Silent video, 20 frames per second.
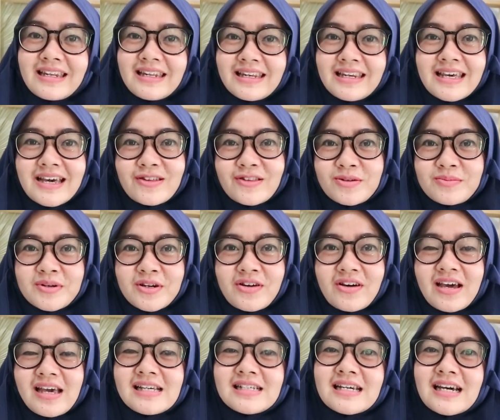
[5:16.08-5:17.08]
ini dia untuk
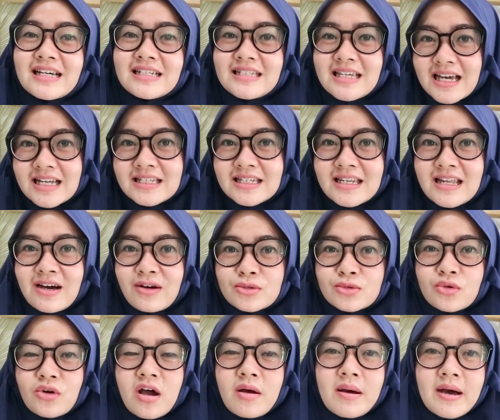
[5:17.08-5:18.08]
bergo Aisyahnya jadi aku
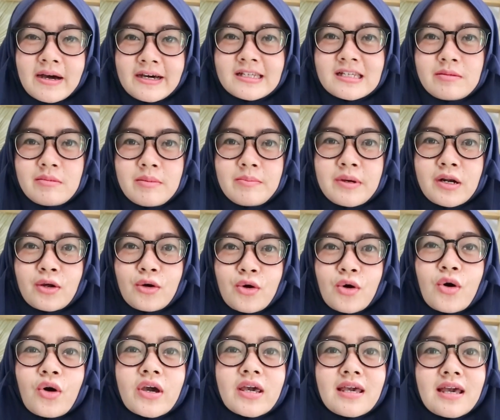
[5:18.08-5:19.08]
suka banget sama
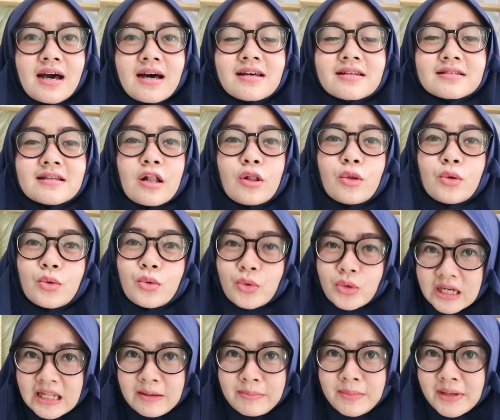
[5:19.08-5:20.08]
bergo yang
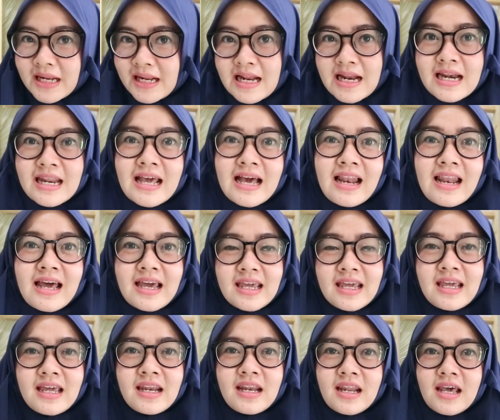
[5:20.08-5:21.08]
selalu unik beda dari yang
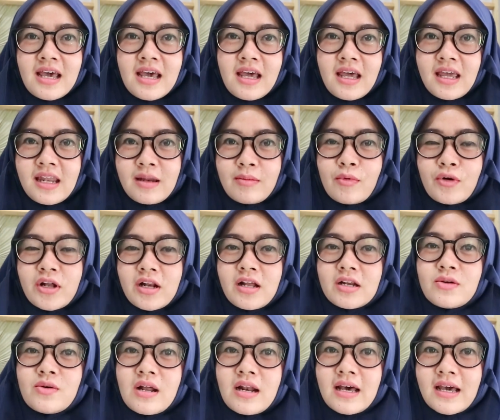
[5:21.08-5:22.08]
lain ini
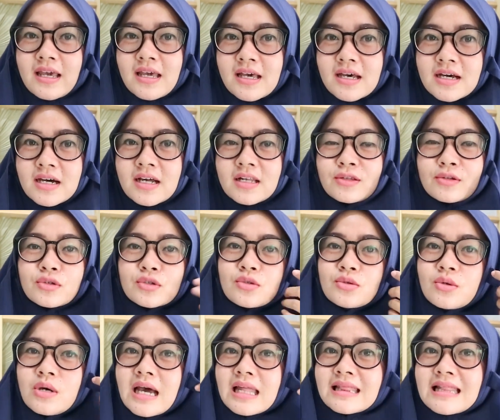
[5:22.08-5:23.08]
modelnya dua layar terus
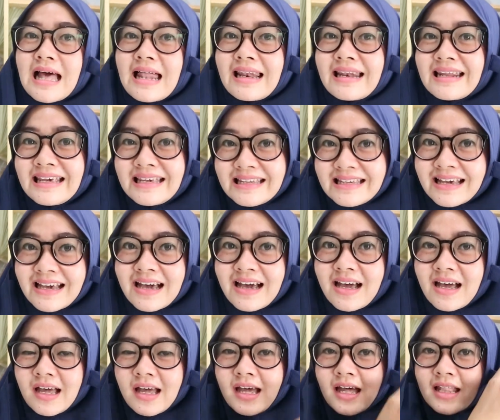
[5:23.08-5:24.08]
juga
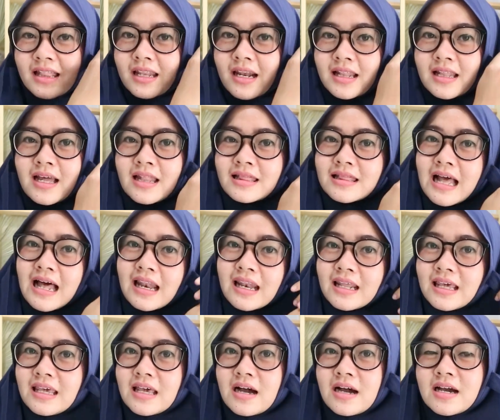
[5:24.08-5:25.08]
talinya ternyata
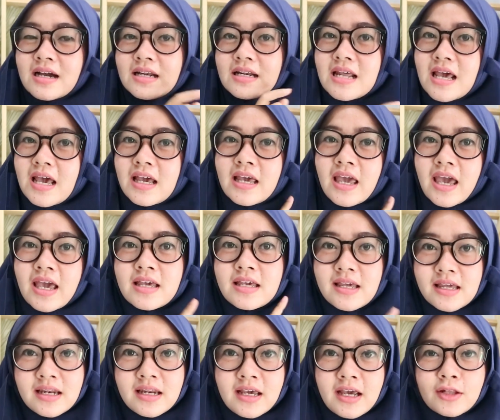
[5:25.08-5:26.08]
tali yang gede kayak
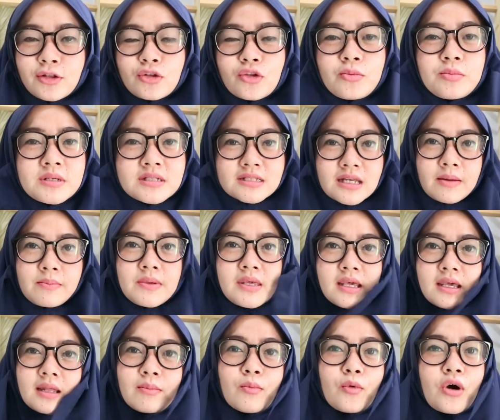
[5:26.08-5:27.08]
gini itu tuh bisa
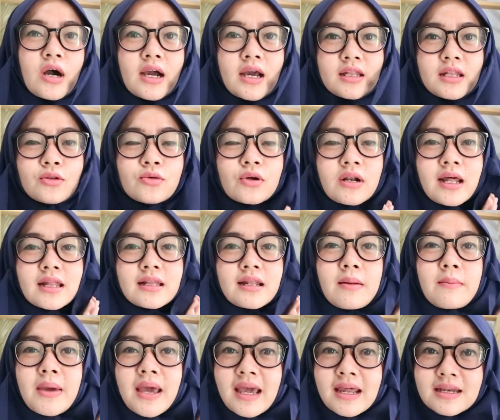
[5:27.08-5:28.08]
bikin muka kita tuh
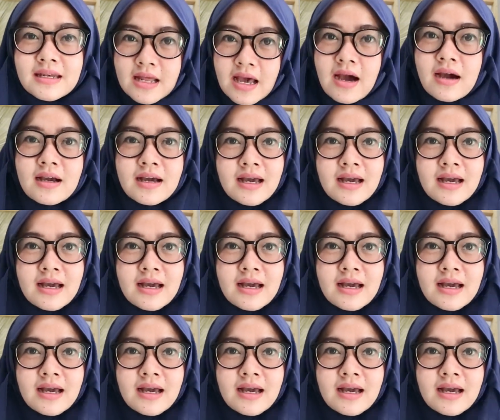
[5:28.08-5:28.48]
kelihatan beda